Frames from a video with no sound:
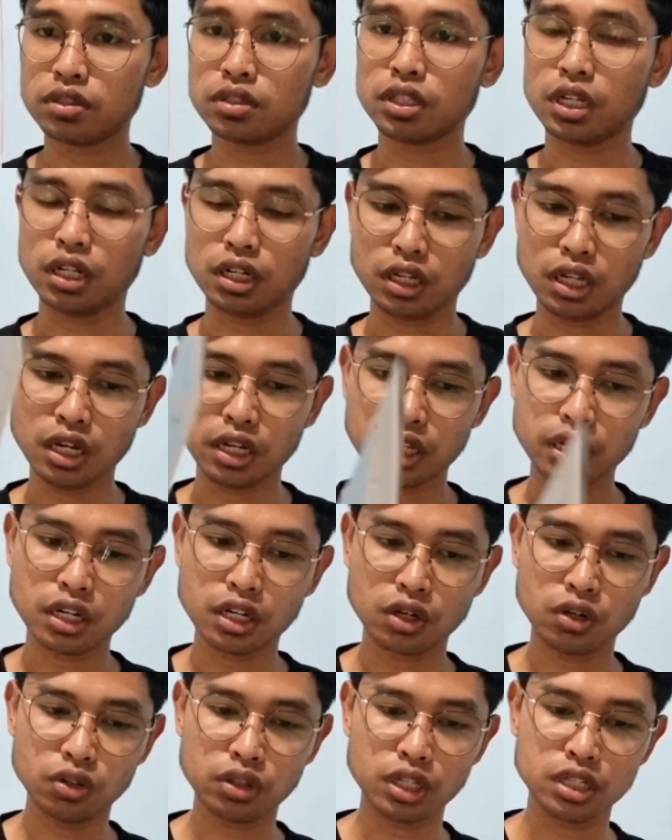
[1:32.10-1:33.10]
standar ya
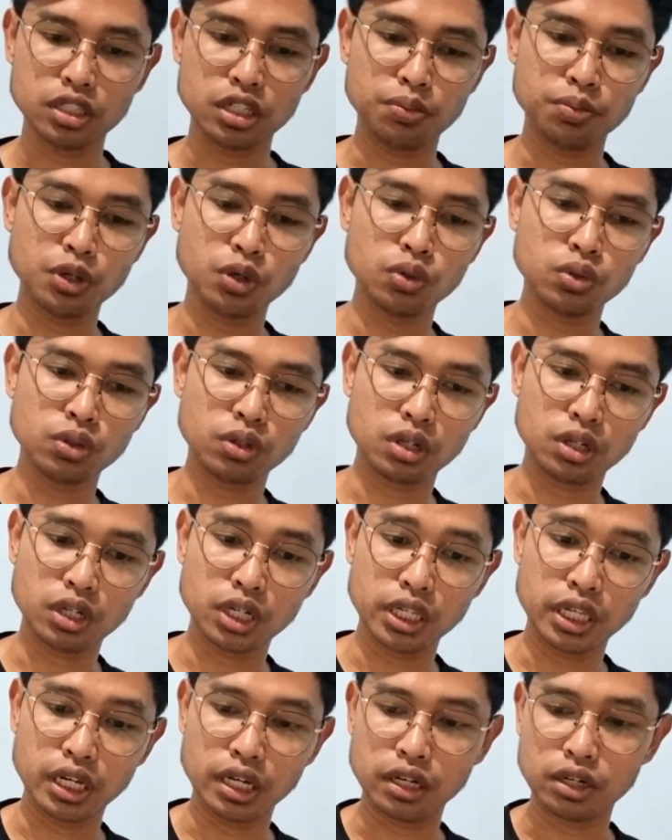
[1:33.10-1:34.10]
kalau tajamnya uh,
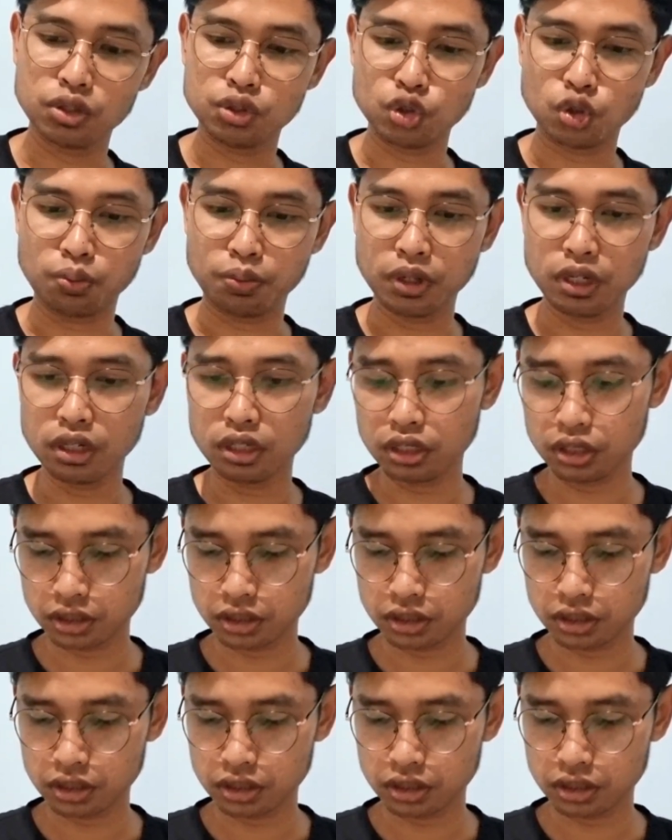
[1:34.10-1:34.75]
yang chopper